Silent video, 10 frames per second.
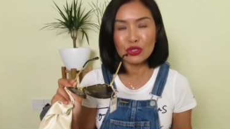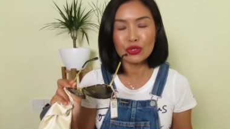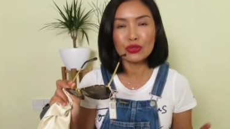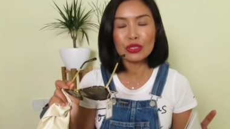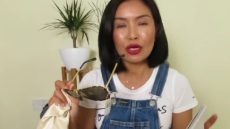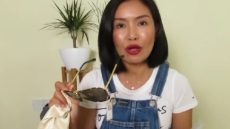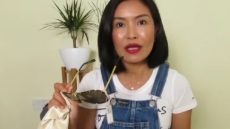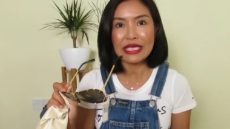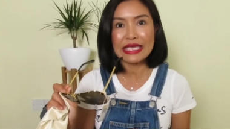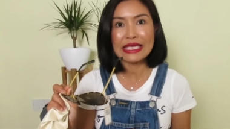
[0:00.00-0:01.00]
W แล้วก็
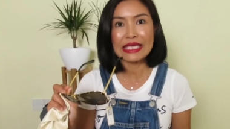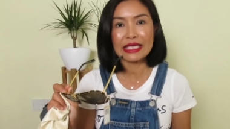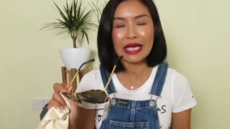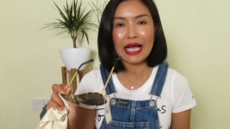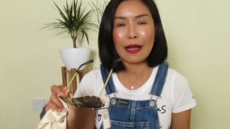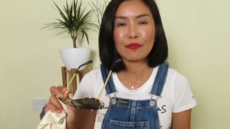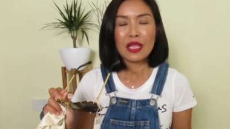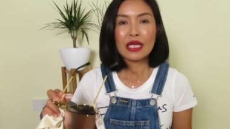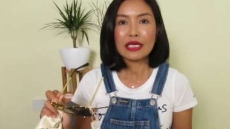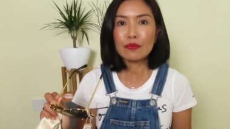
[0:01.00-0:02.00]
E นะคะ
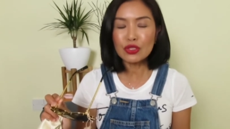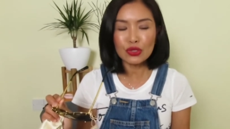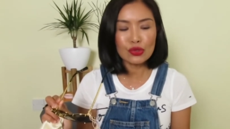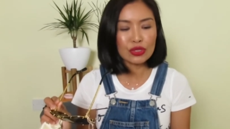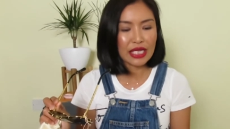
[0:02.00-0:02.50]
W